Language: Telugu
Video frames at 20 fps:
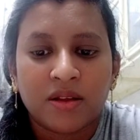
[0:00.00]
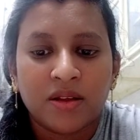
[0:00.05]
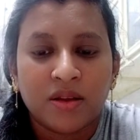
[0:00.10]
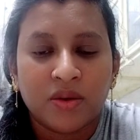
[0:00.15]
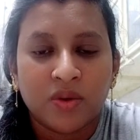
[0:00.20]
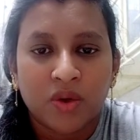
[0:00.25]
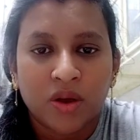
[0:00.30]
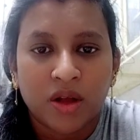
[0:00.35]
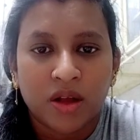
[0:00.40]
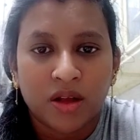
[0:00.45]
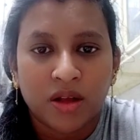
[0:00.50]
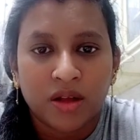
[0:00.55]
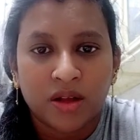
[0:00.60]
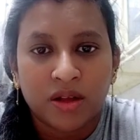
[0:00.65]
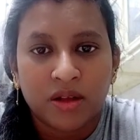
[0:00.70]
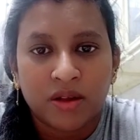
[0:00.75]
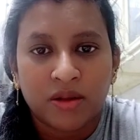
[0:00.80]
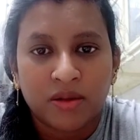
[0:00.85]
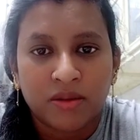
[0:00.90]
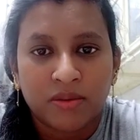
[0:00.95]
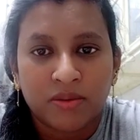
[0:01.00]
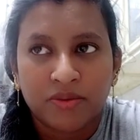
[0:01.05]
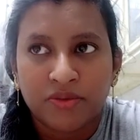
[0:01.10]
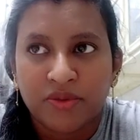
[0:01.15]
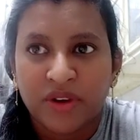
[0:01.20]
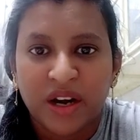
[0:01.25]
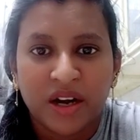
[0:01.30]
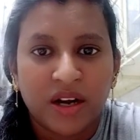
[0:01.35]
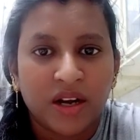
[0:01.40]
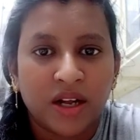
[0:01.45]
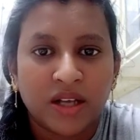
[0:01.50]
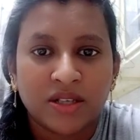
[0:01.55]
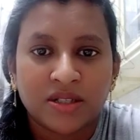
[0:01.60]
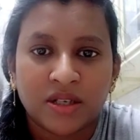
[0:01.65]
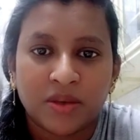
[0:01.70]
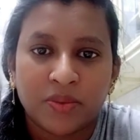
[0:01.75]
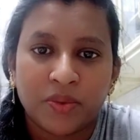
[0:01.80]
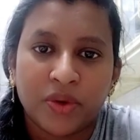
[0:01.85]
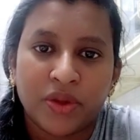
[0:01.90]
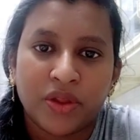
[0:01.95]
నీకు ఒక ఫ్రెండ్
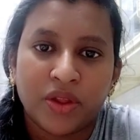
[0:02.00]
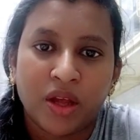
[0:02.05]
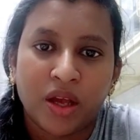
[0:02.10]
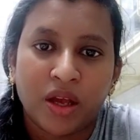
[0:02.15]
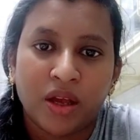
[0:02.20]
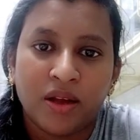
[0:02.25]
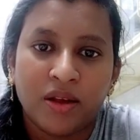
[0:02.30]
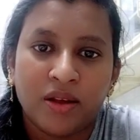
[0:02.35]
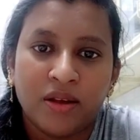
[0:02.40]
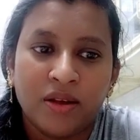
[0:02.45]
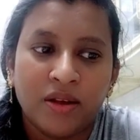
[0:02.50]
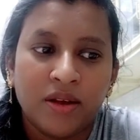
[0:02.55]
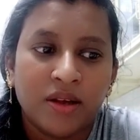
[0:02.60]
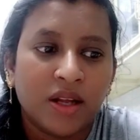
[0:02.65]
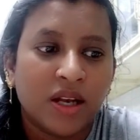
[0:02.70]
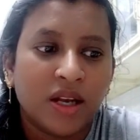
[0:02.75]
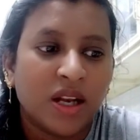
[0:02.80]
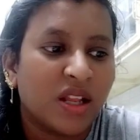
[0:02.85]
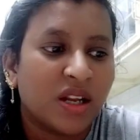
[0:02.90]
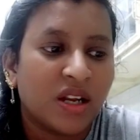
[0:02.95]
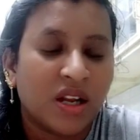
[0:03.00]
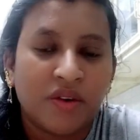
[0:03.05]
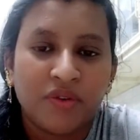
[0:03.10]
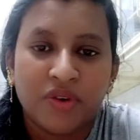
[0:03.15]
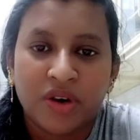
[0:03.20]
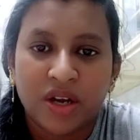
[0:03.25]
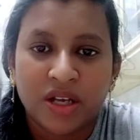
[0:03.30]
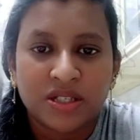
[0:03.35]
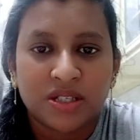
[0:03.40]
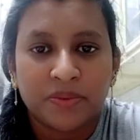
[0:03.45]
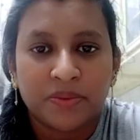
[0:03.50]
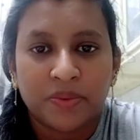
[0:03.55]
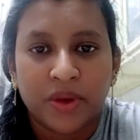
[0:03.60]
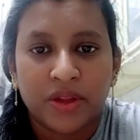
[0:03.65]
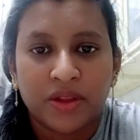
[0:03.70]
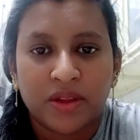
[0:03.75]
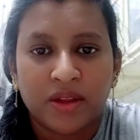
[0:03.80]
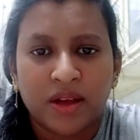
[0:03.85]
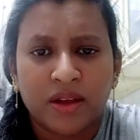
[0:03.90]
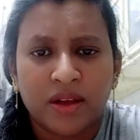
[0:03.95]
నచ్చపోయిందా లేదంటే ఆవిడ
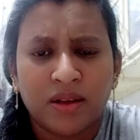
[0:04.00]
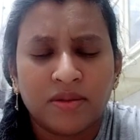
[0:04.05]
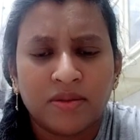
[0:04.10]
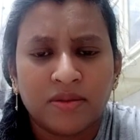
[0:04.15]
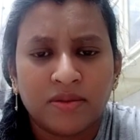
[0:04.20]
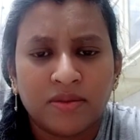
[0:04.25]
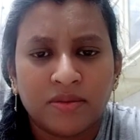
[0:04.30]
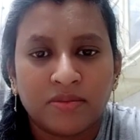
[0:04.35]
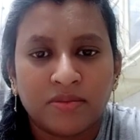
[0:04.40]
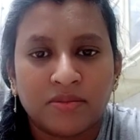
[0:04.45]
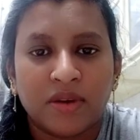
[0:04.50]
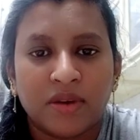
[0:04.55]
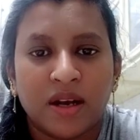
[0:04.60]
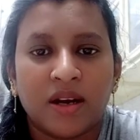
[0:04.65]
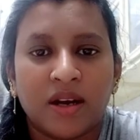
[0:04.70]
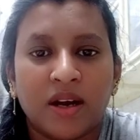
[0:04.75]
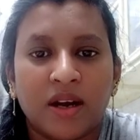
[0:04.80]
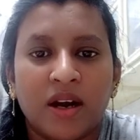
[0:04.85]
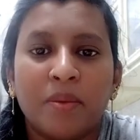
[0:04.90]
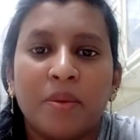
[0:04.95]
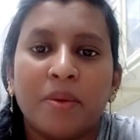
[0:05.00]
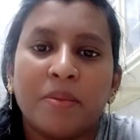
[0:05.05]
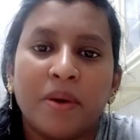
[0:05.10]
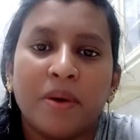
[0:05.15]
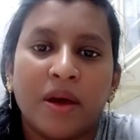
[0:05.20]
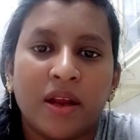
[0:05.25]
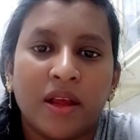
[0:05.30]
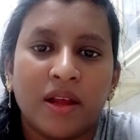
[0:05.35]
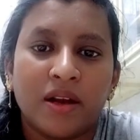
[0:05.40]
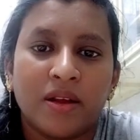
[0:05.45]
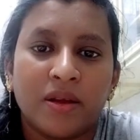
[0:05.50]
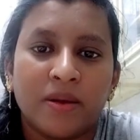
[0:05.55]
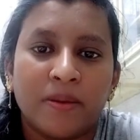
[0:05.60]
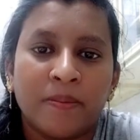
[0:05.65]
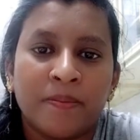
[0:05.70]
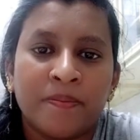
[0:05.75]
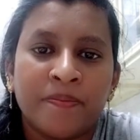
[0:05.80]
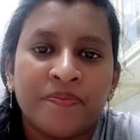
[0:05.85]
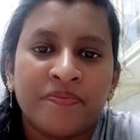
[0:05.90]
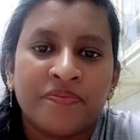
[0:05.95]
నచ్చపోయిందా మాట్లాడమే మానేయాలి
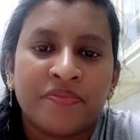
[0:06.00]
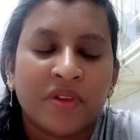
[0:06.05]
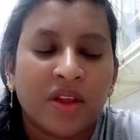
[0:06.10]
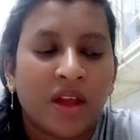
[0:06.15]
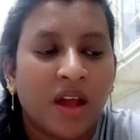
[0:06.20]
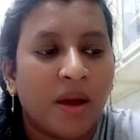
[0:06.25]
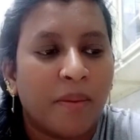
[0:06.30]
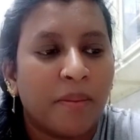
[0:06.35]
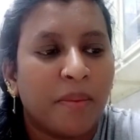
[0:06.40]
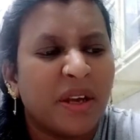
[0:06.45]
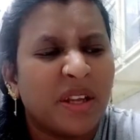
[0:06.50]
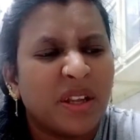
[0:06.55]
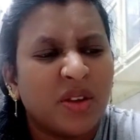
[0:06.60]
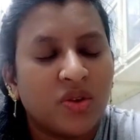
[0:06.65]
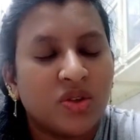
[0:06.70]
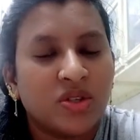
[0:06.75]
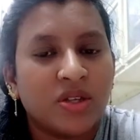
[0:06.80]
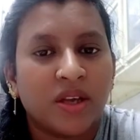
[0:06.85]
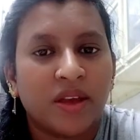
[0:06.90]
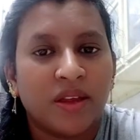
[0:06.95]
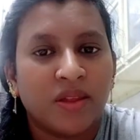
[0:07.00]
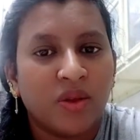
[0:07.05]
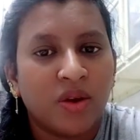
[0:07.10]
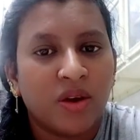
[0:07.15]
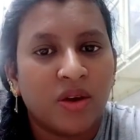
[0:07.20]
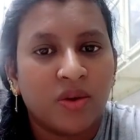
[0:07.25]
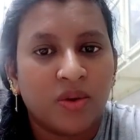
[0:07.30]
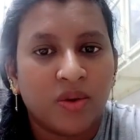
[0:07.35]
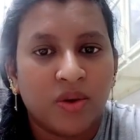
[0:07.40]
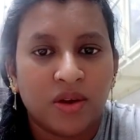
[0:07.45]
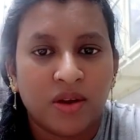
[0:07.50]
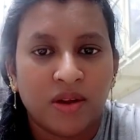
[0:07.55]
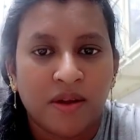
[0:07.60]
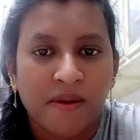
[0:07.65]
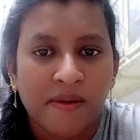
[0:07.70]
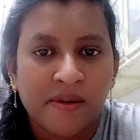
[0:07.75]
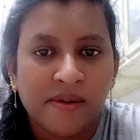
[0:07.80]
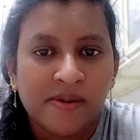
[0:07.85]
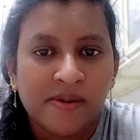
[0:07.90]
అమ్మాయి గురించి నాకు ఎందుకు అనుకోవాలి